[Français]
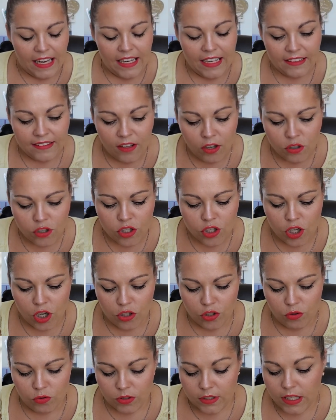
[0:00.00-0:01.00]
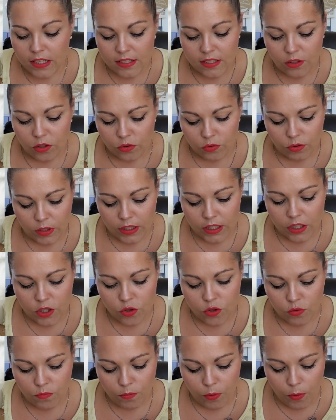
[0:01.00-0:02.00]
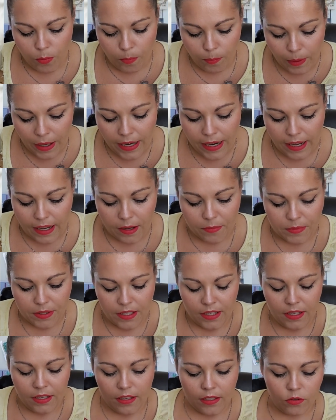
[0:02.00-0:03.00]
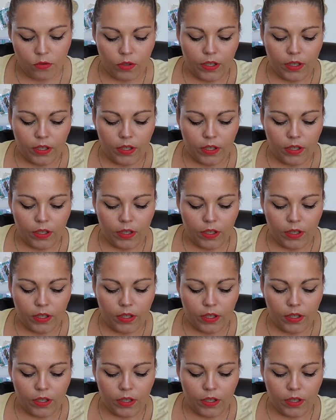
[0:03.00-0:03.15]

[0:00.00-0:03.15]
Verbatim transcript: elle était en solde, donc celle-ci, dans tous les cas, je ne peux pas la ramener.